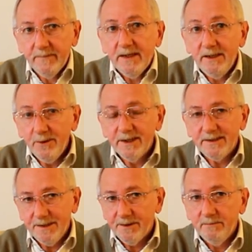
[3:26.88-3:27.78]
y ver
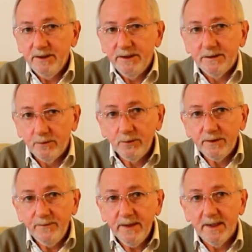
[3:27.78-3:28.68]
si realmente te
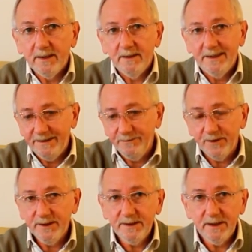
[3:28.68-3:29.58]
justifica la
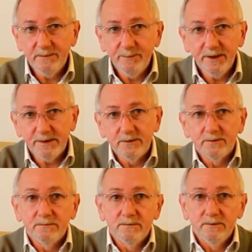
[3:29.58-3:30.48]
diferencia de
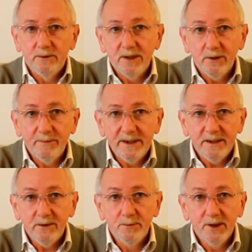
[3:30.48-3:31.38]
precio de una
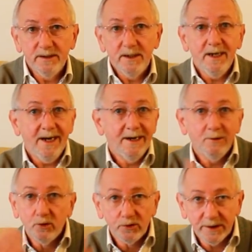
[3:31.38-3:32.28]
compañía como esta a
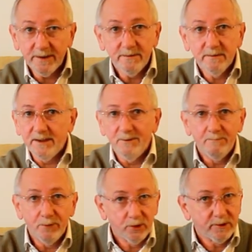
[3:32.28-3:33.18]
otras que
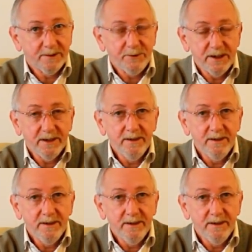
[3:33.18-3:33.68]
van por otra vía.